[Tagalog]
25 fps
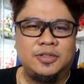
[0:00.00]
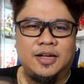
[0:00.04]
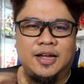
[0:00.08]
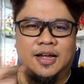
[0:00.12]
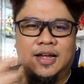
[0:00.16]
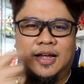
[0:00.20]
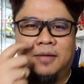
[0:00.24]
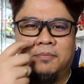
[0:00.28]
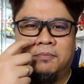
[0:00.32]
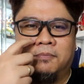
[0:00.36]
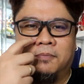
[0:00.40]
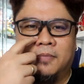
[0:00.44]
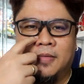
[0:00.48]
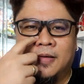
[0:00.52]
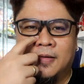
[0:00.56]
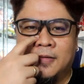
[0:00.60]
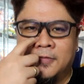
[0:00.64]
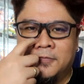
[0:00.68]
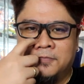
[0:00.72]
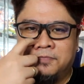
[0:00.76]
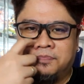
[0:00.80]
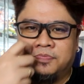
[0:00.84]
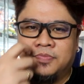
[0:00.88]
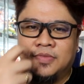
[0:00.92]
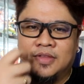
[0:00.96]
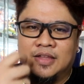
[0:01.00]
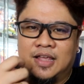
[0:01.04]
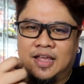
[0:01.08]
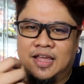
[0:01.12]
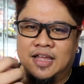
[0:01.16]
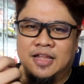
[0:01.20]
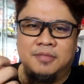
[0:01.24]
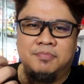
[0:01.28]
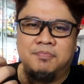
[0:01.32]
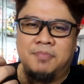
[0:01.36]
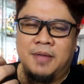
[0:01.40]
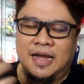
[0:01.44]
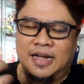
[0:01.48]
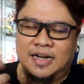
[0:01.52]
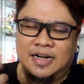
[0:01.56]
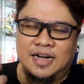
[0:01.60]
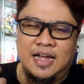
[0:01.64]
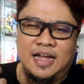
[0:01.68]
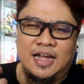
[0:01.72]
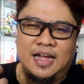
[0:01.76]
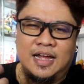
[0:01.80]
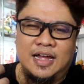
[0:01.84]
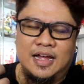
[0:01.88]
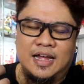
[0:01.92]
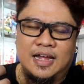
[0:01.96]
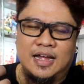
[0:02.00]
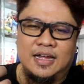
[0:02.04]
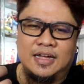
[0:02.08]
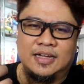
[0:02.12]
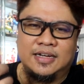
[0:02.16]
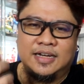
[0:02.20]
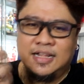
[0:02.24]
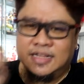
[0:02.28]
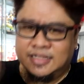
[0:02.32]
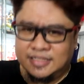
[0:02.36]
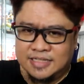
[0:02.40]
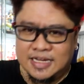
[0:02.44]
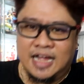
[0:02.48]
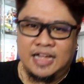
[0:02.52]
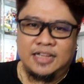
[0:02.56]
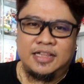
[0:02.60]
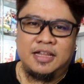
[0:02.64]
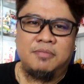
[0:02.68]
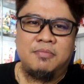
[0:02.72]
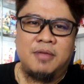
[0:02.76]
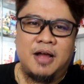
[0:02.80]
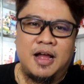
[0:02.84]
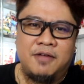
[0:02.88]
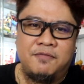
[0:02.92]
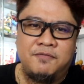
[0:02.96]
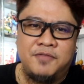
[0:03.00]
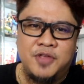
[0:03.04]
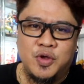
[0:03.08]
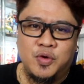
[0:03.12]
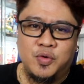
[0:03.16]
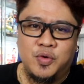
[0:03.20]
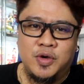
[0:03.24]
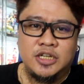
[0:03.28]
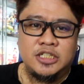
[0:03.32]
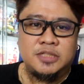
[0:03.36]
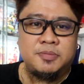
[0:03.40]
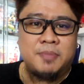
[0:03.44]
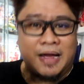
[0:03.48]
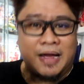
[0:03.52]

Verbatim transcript: Um, and para rin sa ating mga viewers,